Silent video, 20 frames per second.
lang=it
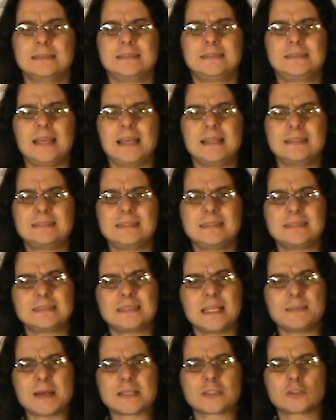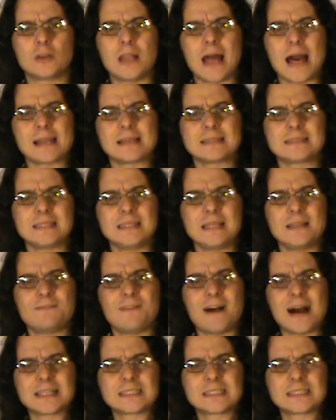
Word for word: se il sistema solare se ne va